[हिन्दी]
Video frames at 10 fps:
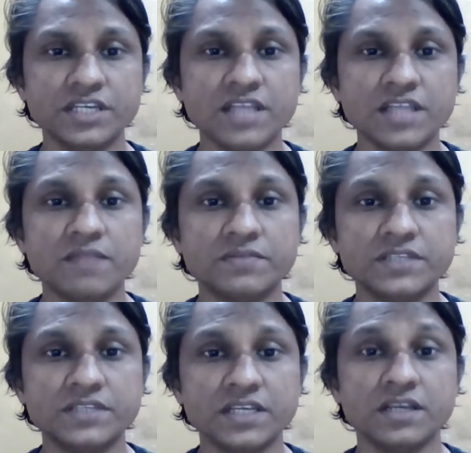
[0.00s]
की दाल
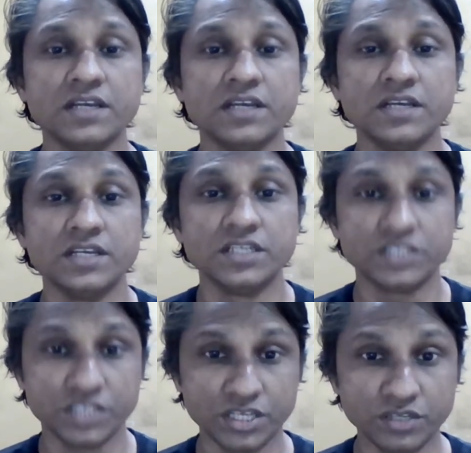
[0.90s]
से
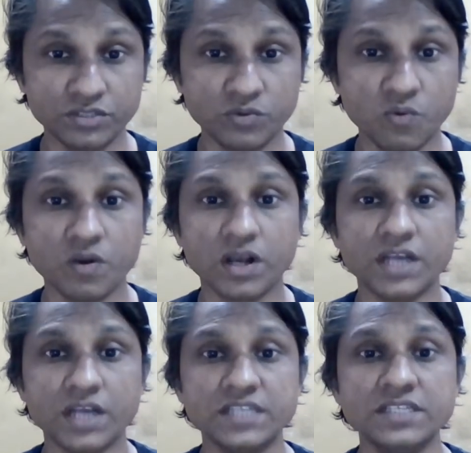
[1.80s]
सेहत को
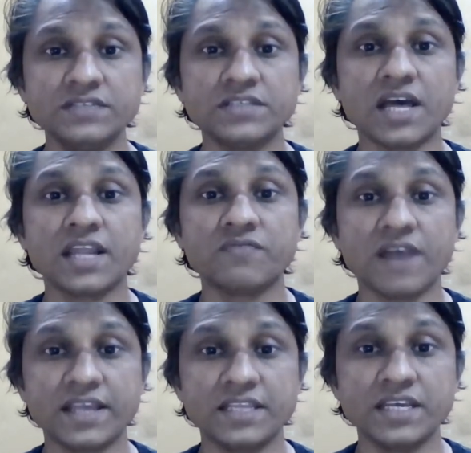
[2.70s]
कई सारे
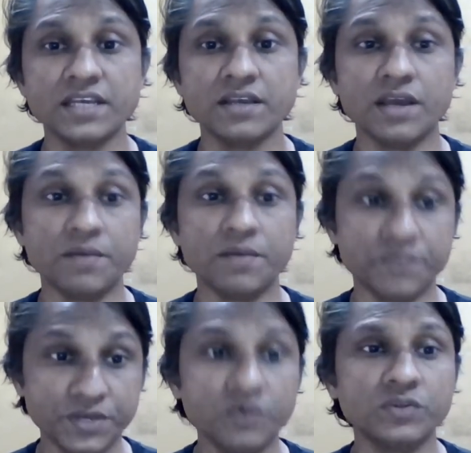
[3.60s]
फायदे
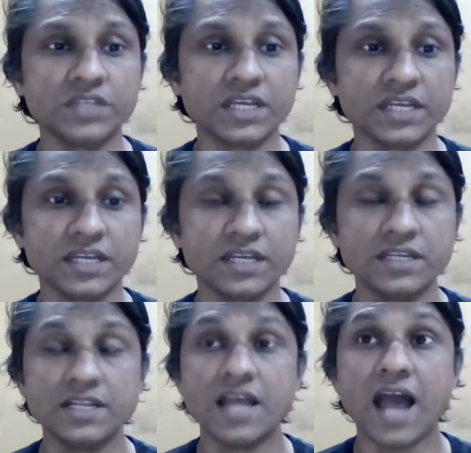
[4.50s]
भी होते हैं
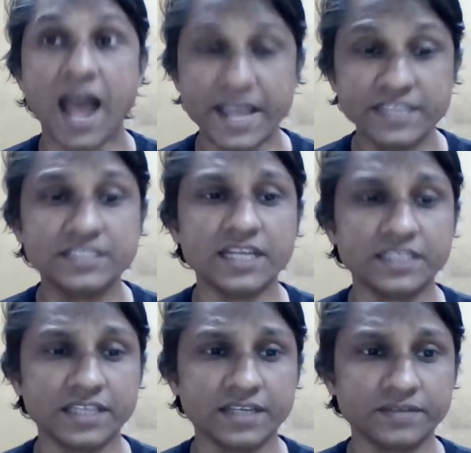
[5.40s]
आइए
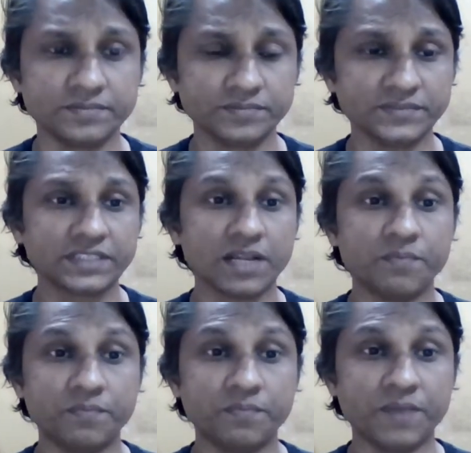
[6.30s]
जानते हैं
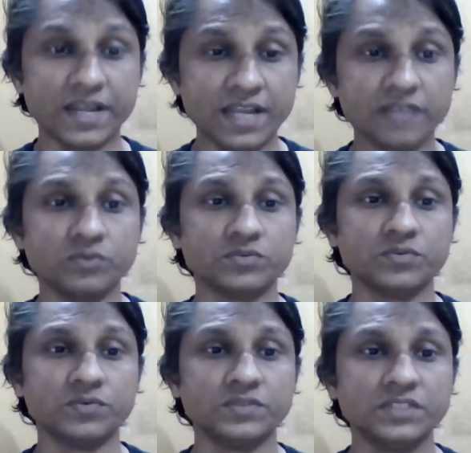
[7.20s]
पहला दोस्तों
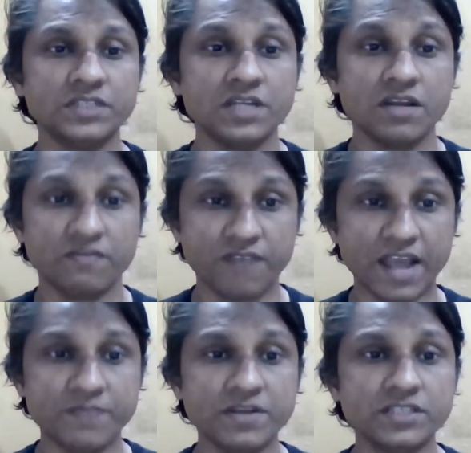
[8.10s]

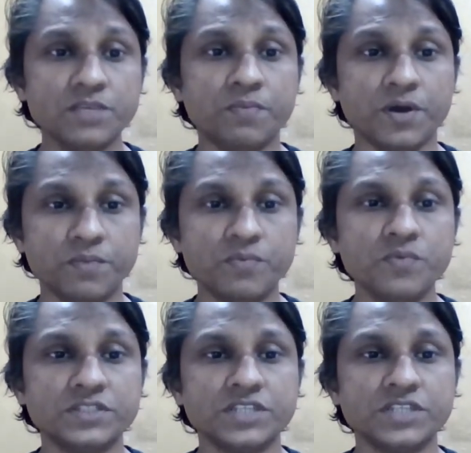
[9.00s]
फाइबर से
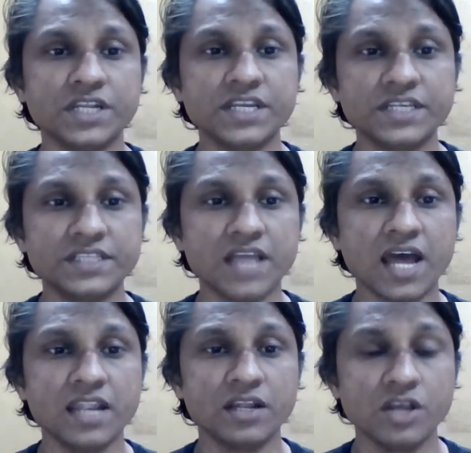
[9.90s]
भरपूर चने की
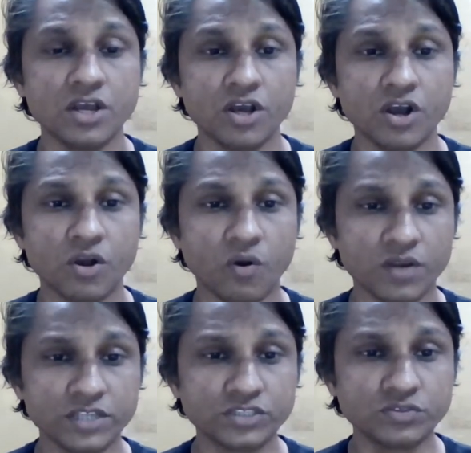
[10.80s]
दाल
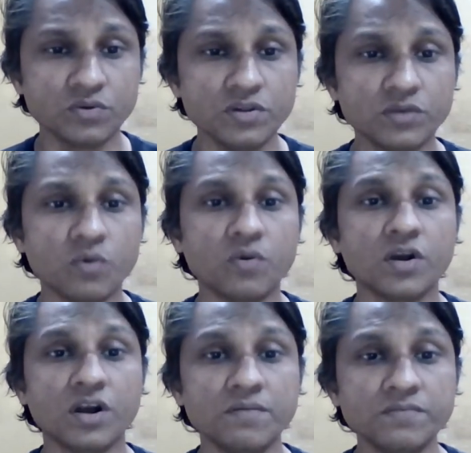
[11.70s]
कोलेस्ट्रॉल को
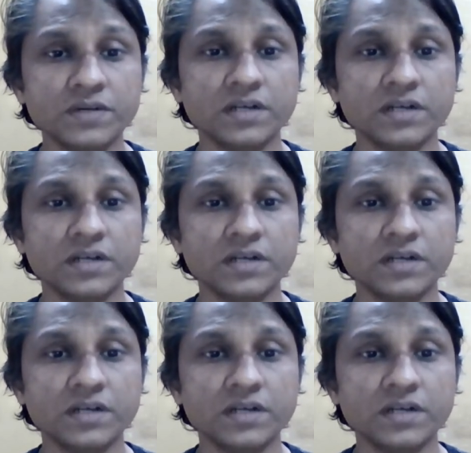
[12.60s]
कम